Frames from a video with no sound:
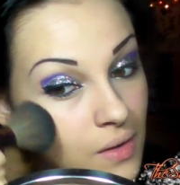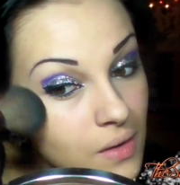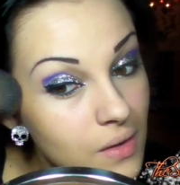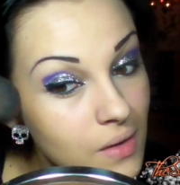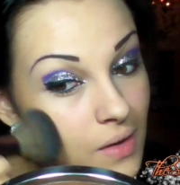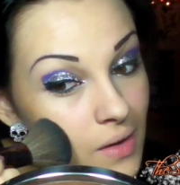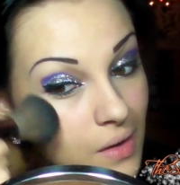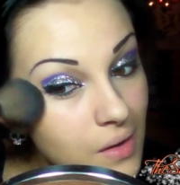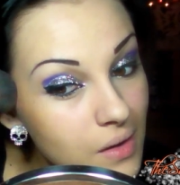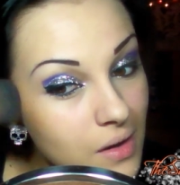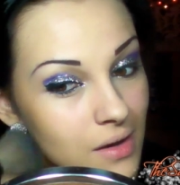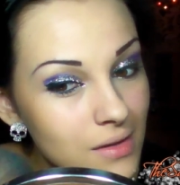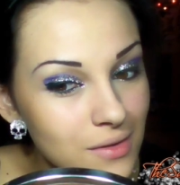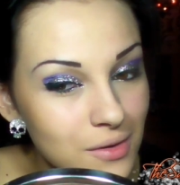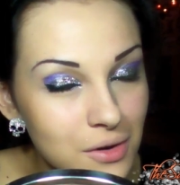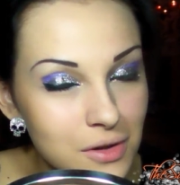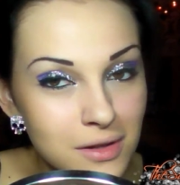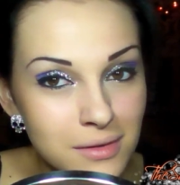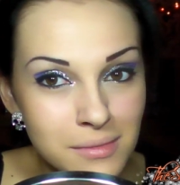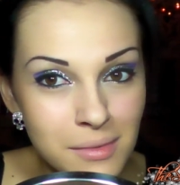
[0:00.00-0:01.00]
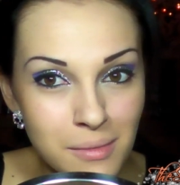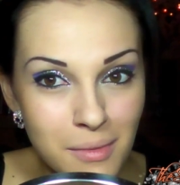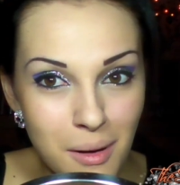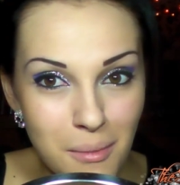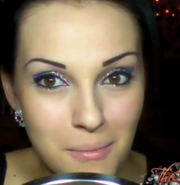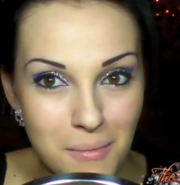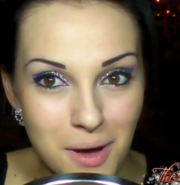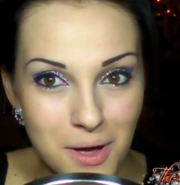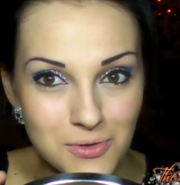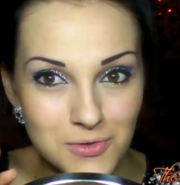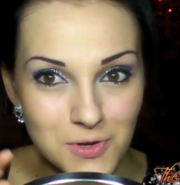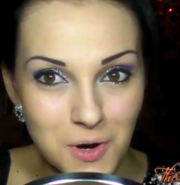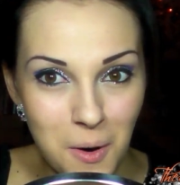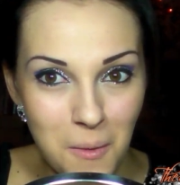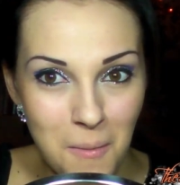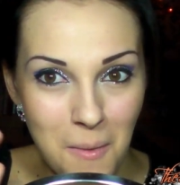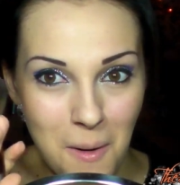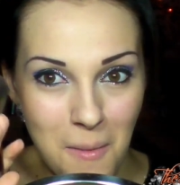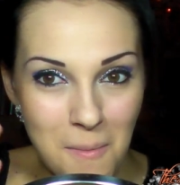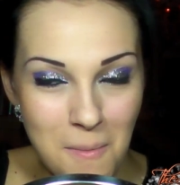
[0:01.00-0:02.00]
e che in teoria di mia mamma
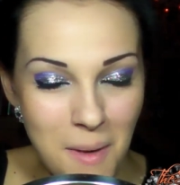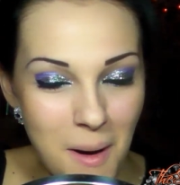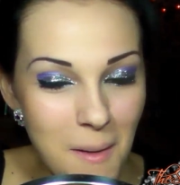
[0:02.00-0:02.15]
ciao mamma